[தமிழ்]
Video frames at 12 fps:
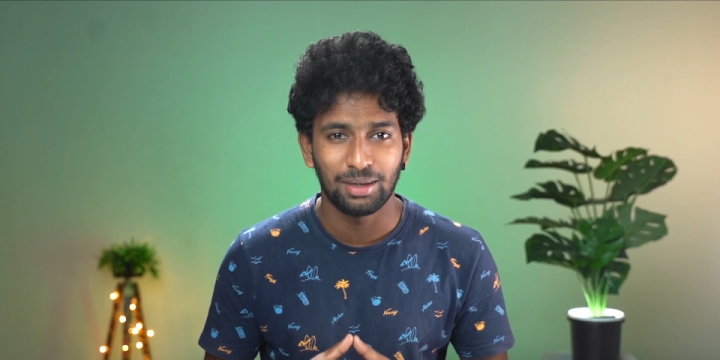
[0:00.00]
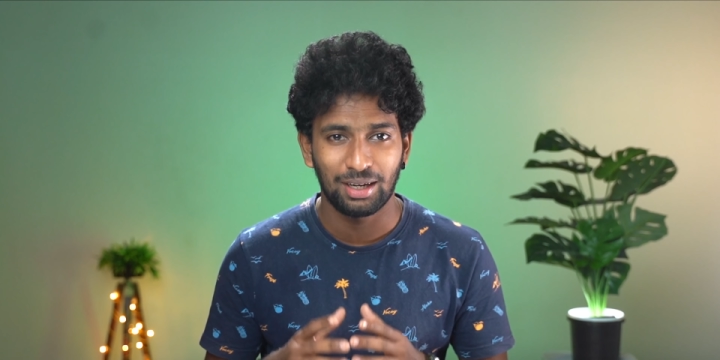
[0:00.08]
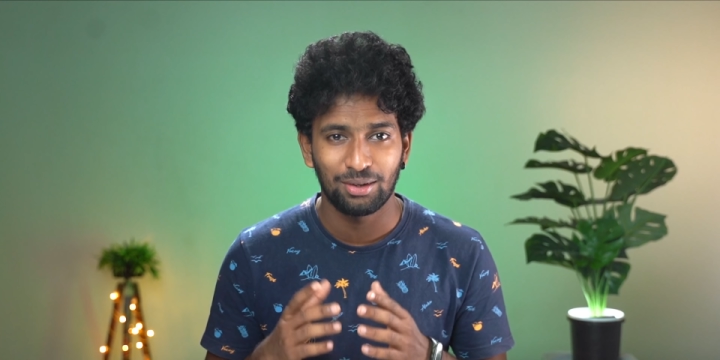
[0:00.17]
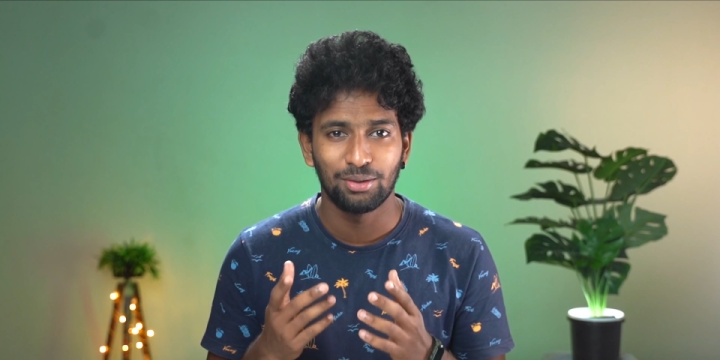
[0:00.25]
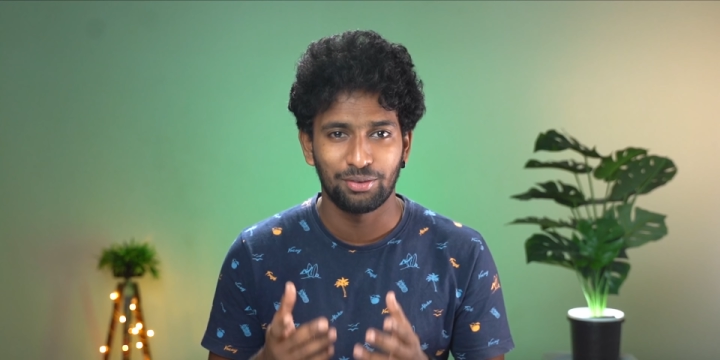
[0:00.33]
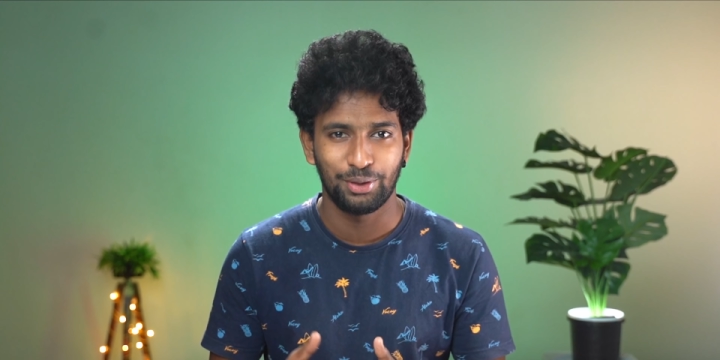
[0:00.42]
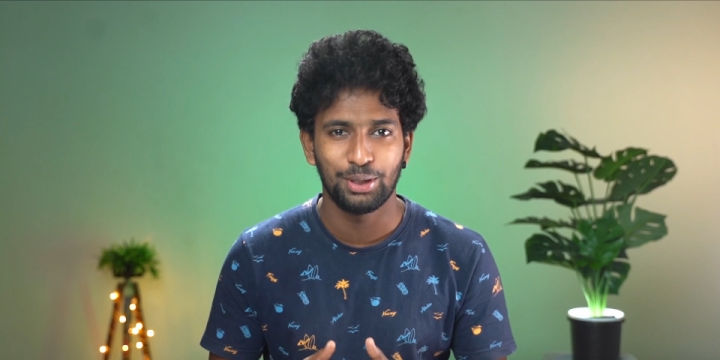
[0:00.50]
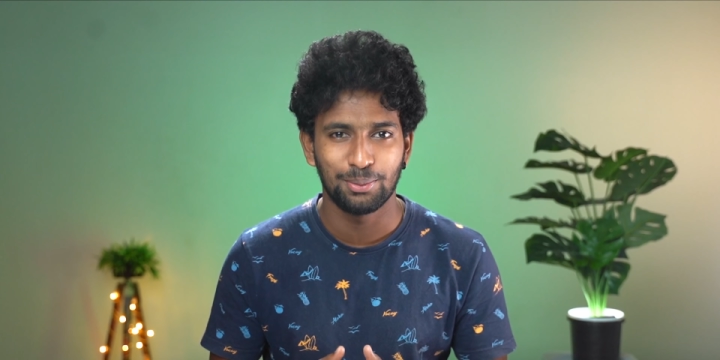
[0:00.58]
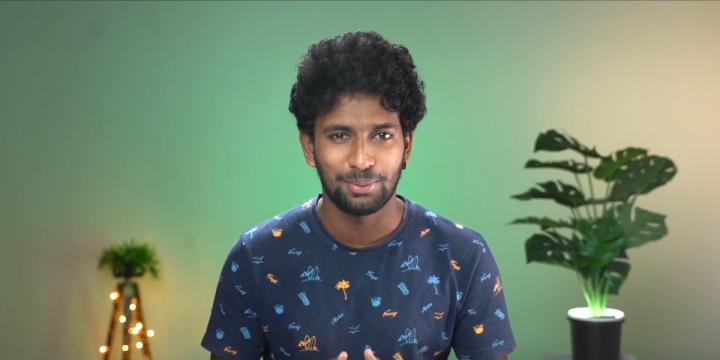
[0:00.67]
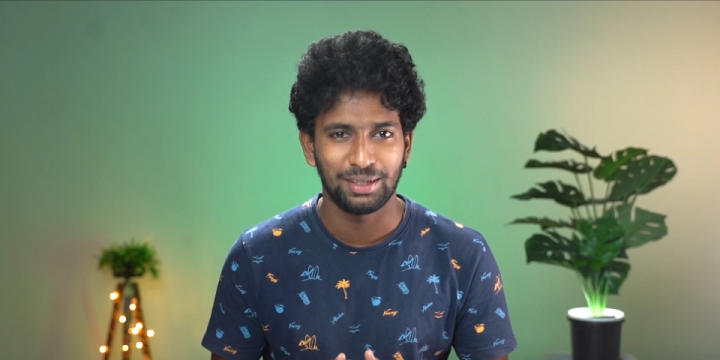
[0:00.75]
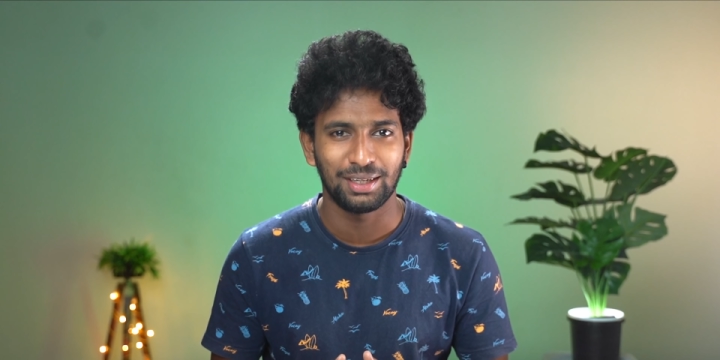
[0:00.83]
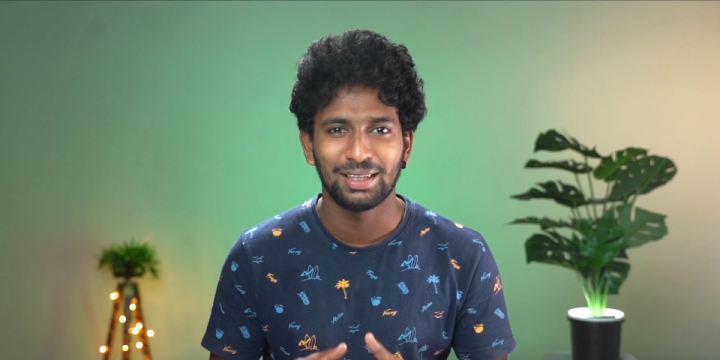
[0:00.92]
பெட்டர்னு ஒரு வீடியோ
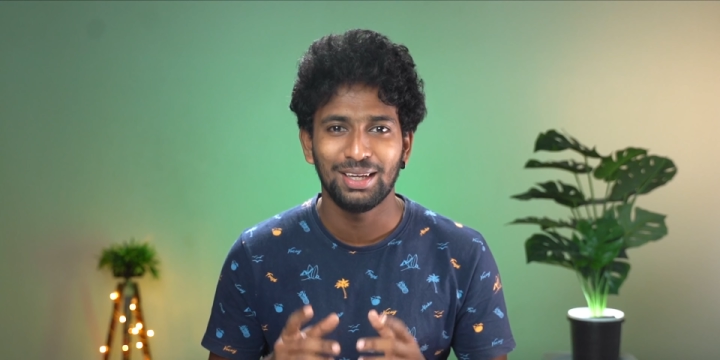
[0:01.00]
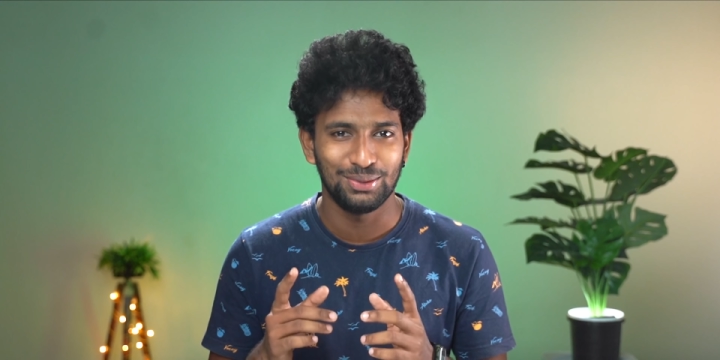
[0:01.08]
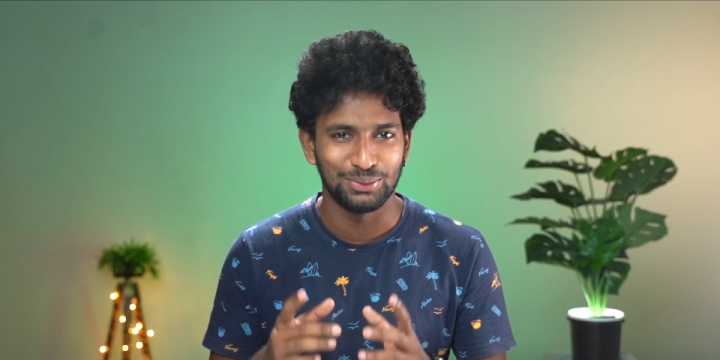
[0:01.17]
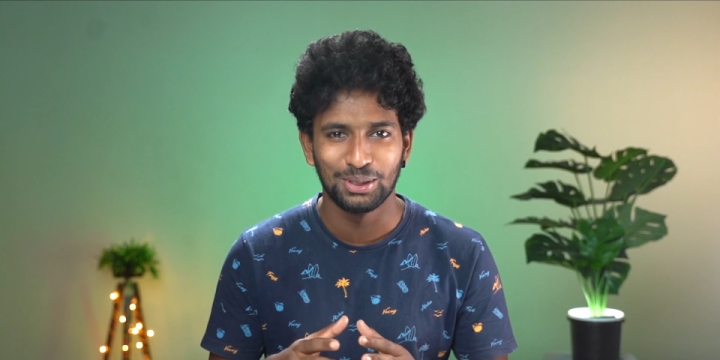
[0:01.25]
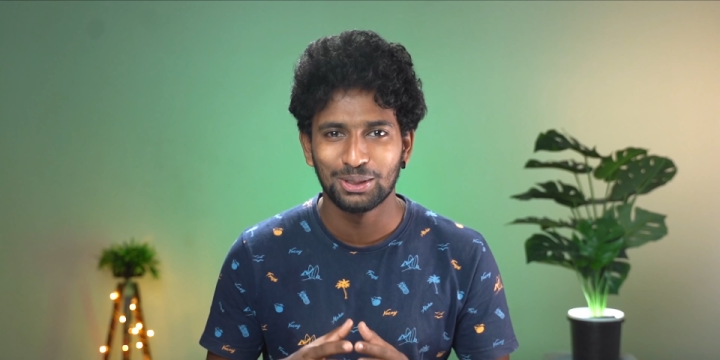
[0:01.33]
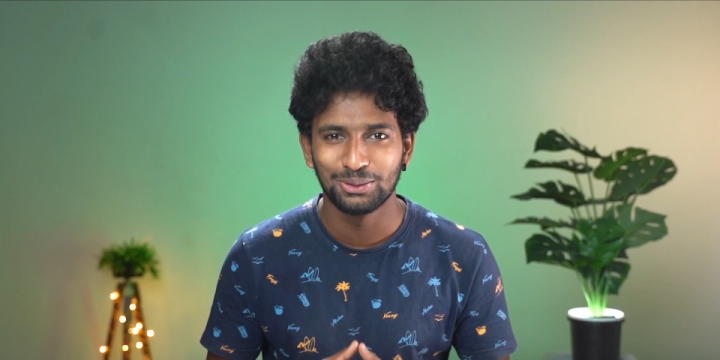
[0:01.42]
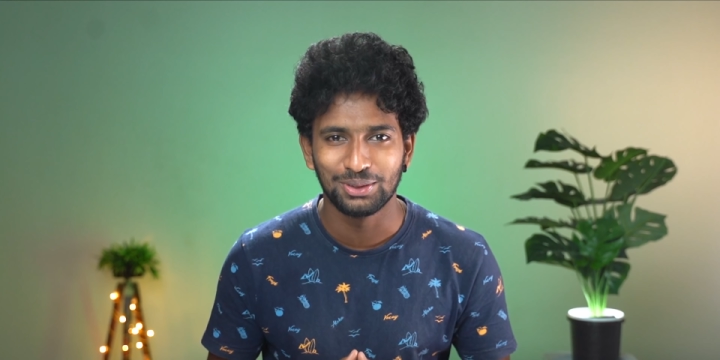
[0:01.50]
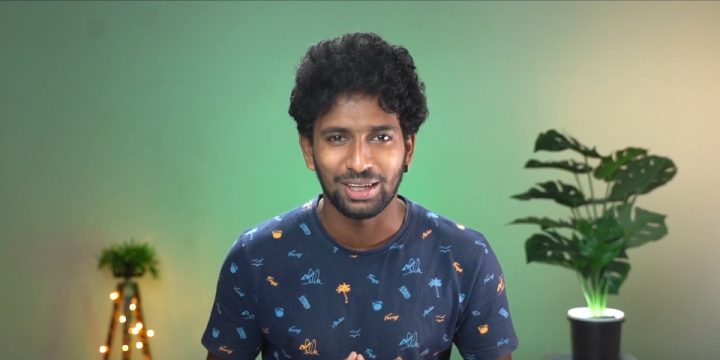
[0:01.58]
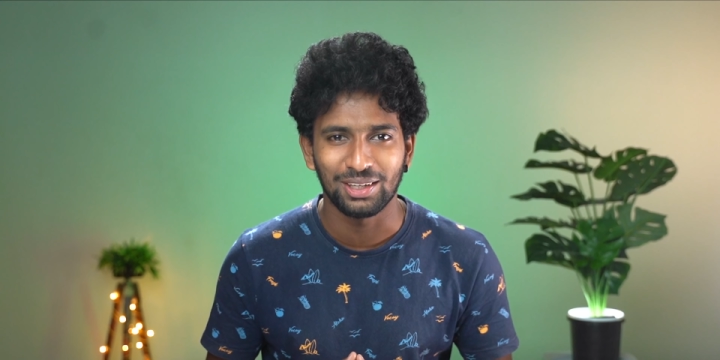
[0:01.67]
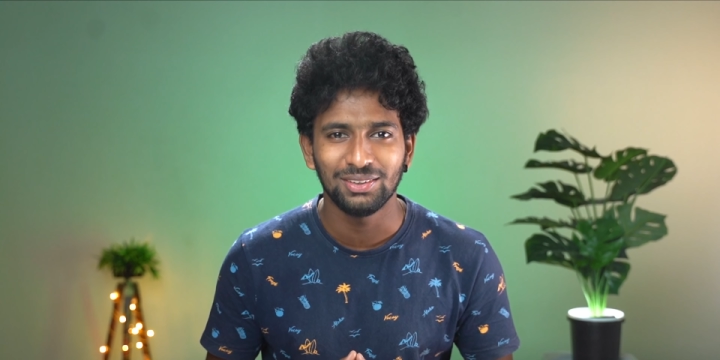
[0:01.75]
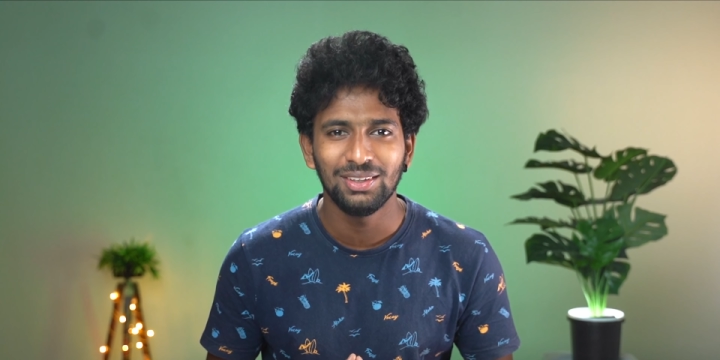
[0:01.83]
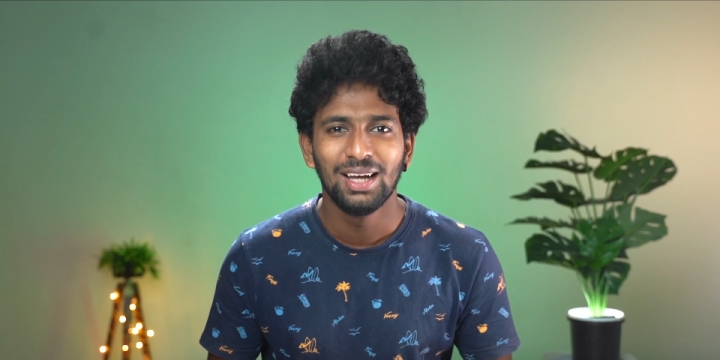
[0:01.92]
பண்ணியிருந்தேன் உங்களுக்கும்
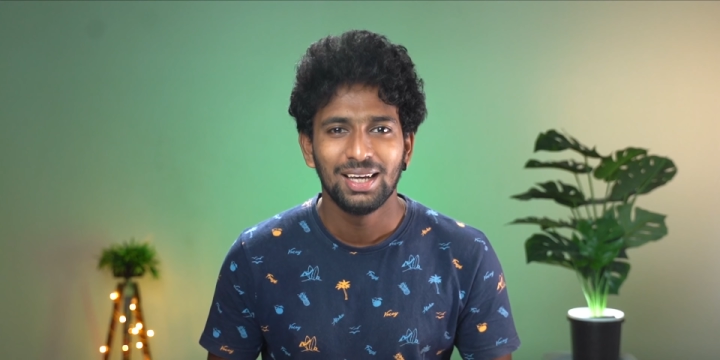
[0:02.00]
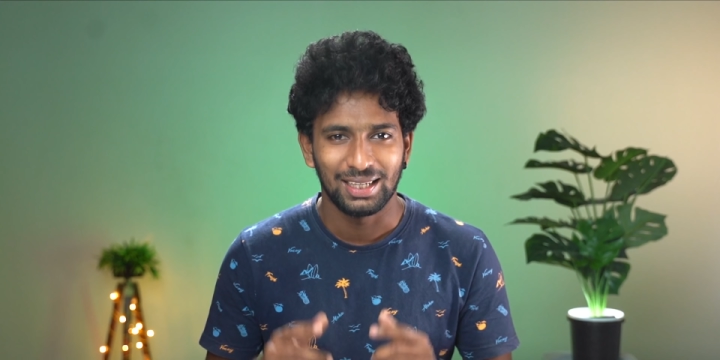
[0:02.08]
தெரியும்